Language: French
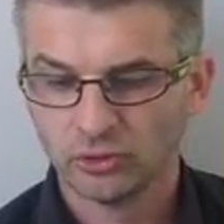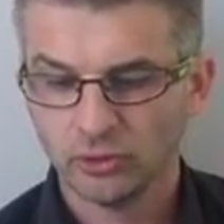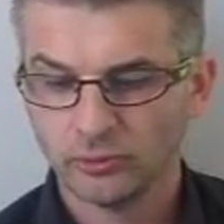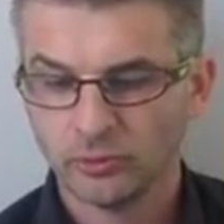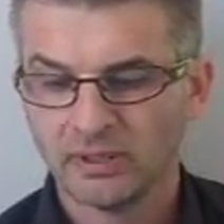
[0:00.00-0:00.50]
le
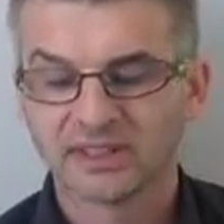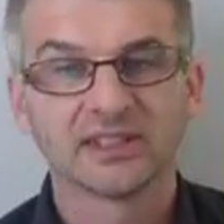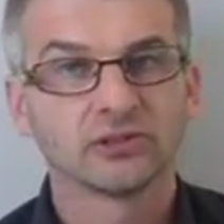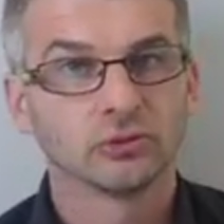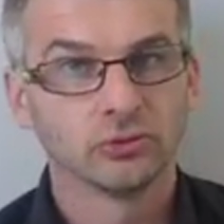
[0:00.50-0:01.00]
nombre de
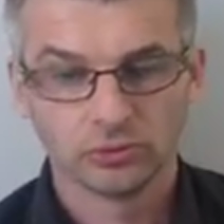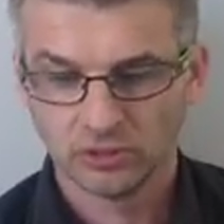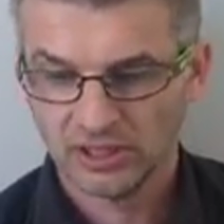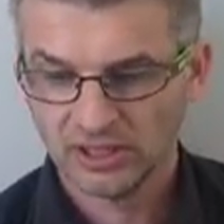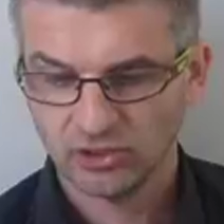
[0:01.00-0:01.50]
parcs
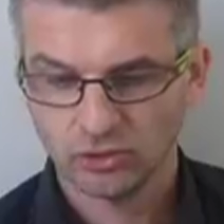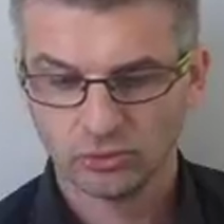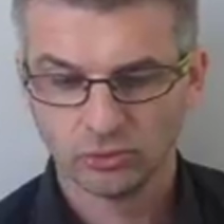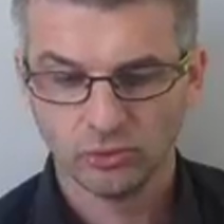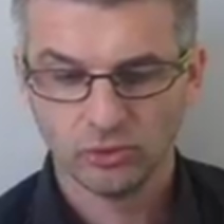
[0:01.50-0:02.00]
nationaux et
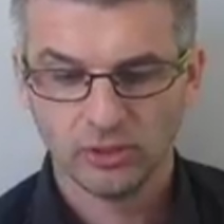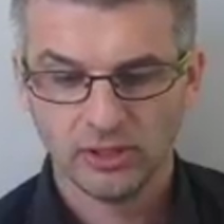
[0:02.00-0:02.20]
régionaux.